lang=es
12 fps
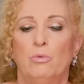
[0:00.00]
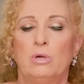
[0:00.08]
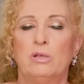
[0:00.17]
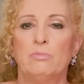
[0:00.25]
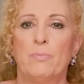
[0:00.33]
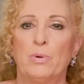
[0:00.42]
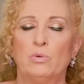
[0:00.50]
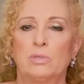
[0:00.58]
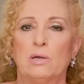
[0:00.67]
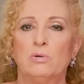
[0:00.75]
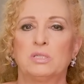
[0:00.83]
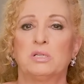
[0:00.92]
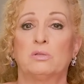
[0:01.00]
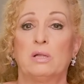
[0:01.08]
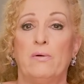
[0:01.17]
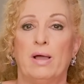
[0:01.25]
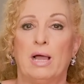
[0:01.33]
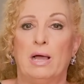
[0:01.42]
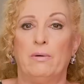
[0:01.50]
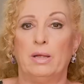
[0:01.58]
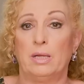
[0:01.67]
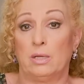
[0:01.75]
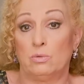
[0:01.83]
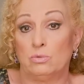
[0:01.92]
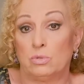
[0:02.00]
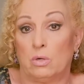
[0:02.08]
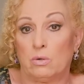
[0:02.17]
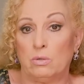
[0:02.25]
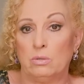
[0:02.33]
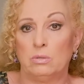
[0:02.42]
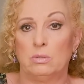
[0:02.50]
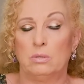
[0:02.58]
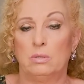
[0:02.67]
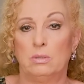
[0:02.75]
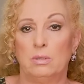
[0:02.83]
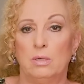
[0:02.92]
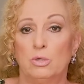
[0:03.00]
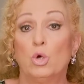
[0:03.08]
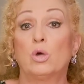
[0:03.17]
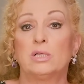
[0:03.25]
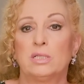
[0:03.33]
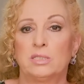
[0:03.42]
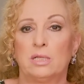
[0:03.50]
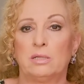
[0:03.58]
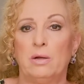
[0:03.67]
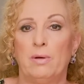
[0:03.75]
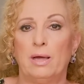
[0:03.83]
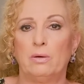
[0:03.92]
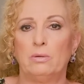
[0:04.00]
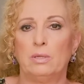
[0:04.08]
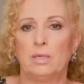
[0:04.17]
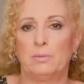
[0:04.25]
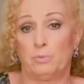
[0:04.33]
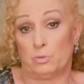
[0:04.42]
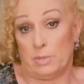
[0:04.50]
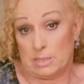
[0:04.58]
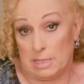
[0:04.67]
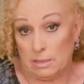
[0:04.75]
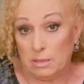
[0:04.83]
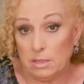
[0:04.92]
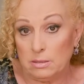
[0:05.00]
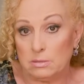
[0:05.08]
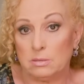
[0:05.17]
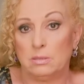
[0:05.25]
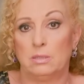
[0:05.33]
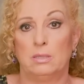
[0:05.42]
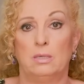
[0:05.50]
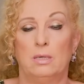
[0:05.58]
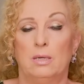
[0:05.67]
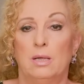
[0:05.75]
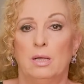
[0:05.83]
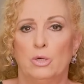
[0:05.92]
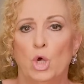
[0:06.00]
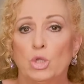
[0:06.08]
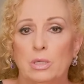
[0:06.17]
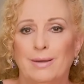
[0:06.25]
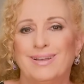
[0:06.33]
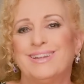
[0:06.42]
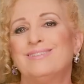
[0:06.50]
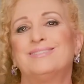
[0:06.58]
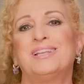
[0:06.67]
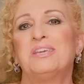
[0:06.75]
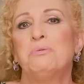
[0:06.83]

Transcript: Una vez me preguntaron que si yo trabajaba, le dije un chorro. No, que si hacía trabajo, le dije, pues bastantes. No, trabajo, le dije, no te